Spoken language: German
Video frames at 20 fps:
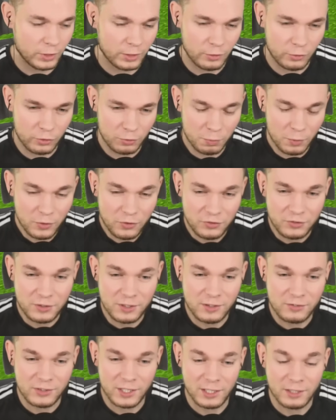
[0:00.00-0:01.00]
dadurch müssten
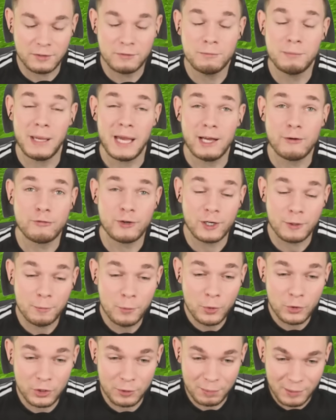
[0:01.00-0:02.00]
die Sachen mehrfach
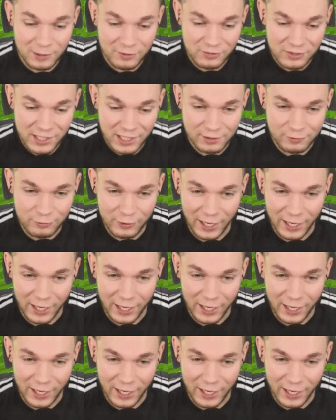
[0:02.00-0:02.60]
multipliziert